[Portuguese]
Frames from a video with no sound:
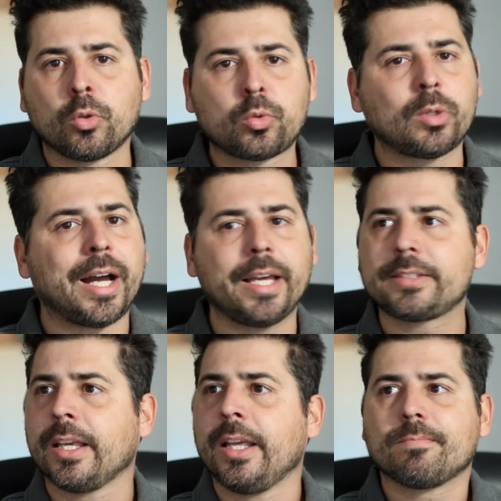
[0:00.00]

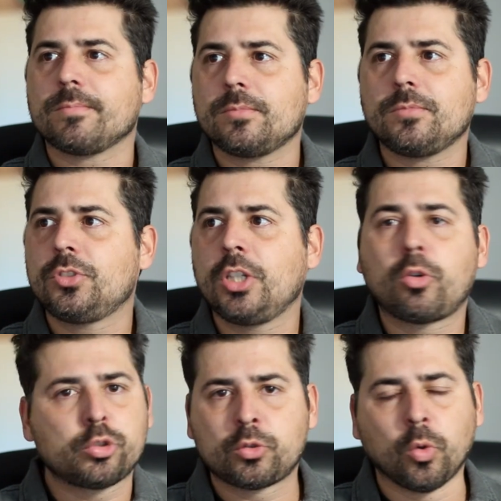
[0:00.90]
culturais, de
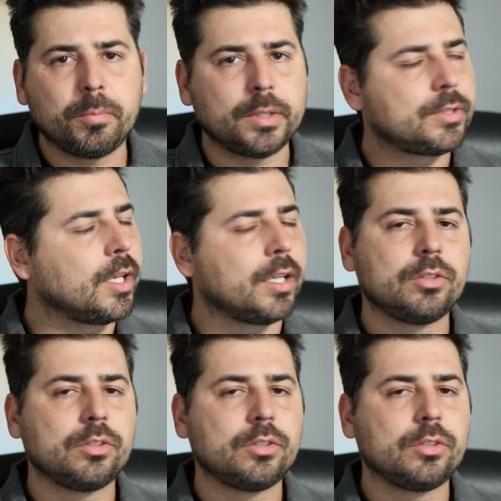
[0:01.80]
costumes,